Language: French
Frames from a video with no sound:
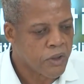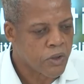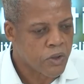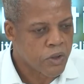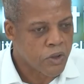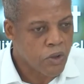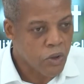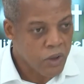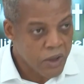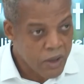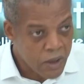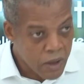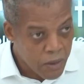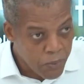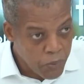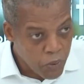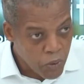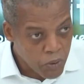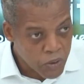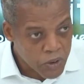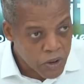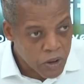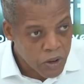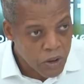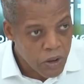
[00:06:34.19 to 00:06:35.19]
Ce qui est
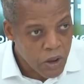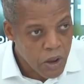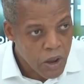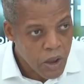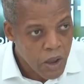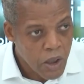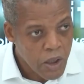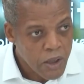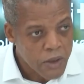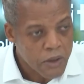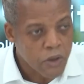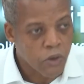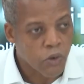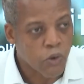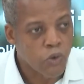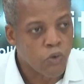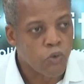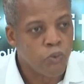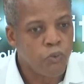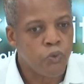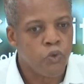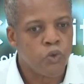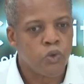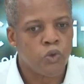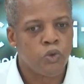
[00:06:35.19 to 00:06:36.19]
important, c'est que
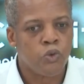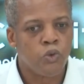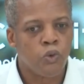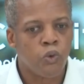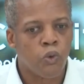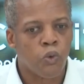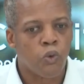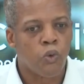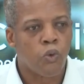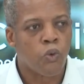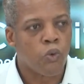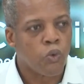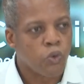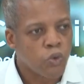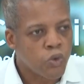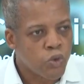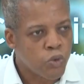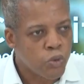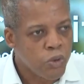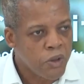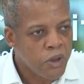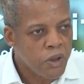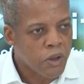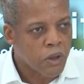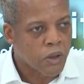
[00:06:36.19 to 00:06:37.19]
nous puissions
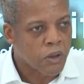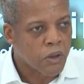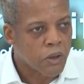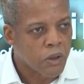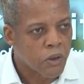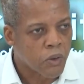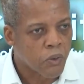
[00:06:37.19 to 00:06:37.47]
conduire,